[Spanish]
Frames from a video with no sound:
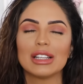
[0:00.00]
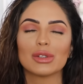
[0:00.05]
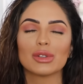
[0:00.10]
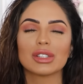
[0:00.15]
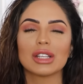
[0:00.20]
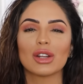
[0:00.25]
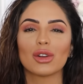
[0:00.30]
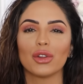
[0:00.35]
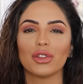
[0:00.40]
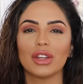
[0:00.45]
les
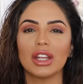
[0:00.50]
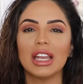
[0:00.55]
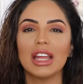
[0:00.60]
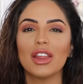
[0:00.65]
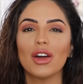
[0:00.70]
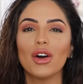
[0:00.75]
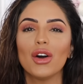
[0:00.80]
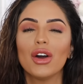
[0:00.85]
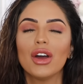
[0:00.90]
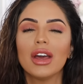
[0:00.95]
gusta el
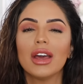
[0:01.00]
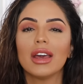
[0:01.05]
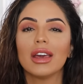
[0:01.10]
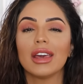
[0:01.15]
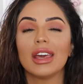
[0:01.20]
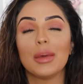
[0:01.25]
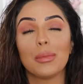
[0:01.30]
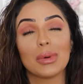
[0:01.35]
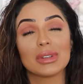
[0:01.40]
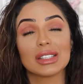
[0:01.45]
contenido
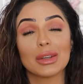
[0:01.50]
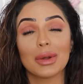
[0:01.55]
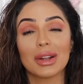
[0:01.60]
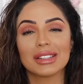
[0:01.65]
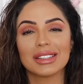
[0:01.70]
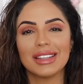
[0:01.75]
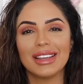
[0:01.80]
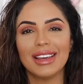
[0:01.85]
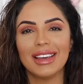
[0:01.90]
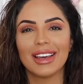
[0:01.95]
y pues ahora
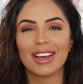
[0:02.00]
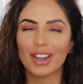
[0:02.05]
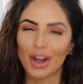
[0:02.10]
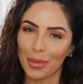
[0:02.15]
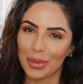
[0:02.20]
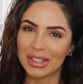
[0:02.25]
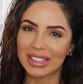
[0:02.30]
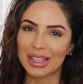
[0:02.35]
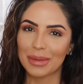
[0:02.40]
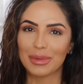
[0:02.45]
sí,
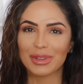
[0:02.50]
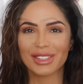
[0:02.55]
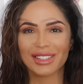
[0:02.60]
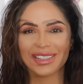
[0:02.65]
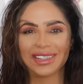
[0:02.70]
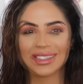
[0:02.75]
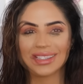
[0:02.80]
comencemos.